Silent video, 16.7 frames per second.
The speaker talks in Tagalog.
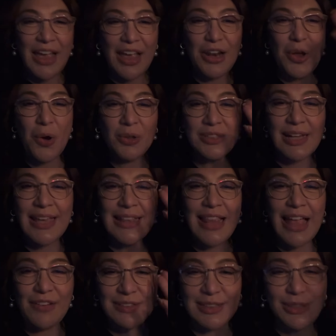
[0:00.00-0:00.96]
Hello sa
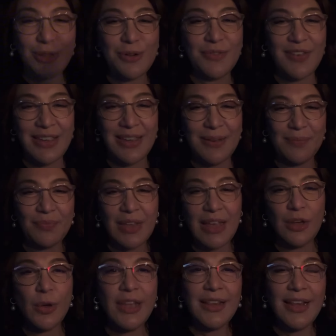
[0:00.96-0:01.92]
In Life si Jovi.
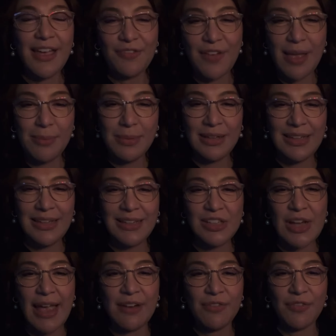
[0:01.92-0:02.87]
Hello, In Life family.
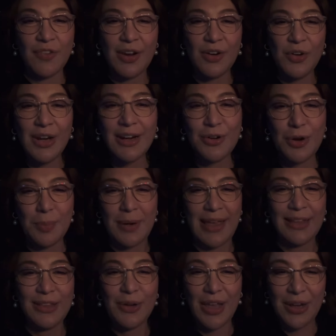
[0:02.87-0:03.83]
John Frederick
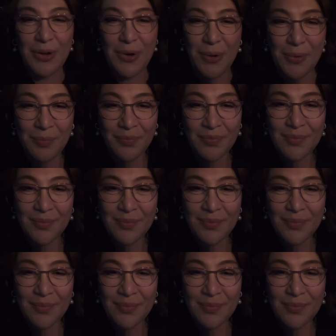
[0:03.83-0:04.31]
Robledo. Hello.